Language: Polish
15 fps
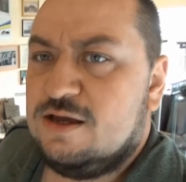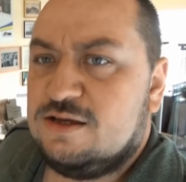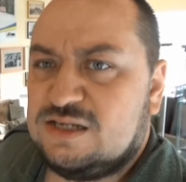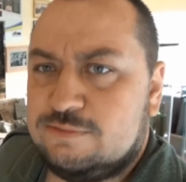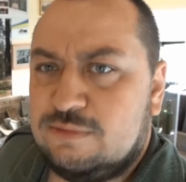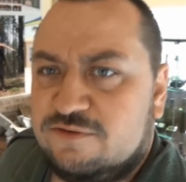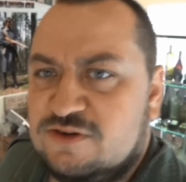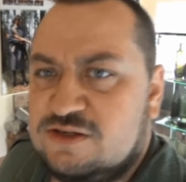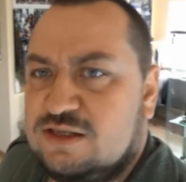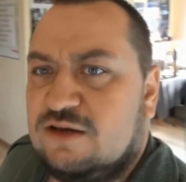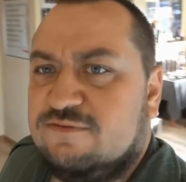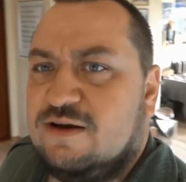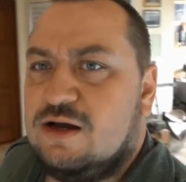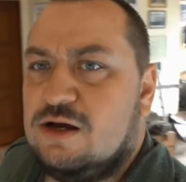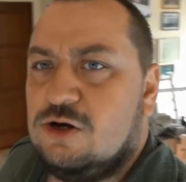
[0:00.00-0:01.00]
Sama
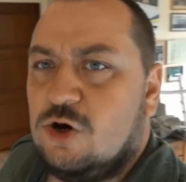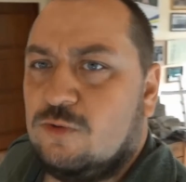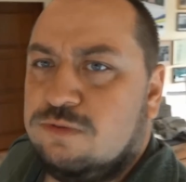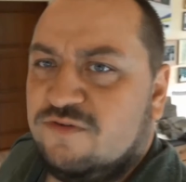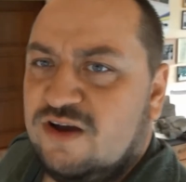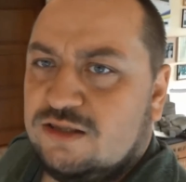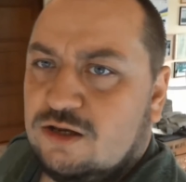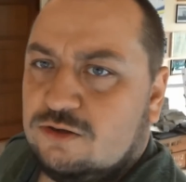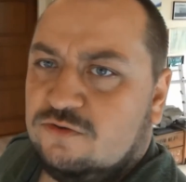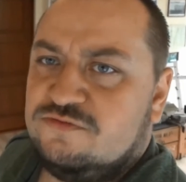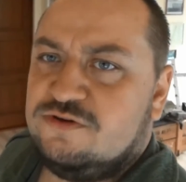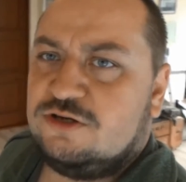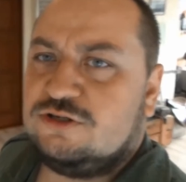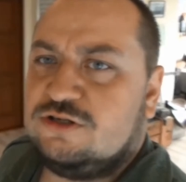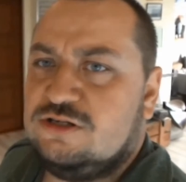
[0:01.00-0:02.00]
wystawa opowiada
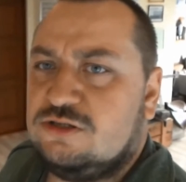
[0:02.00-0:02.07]
również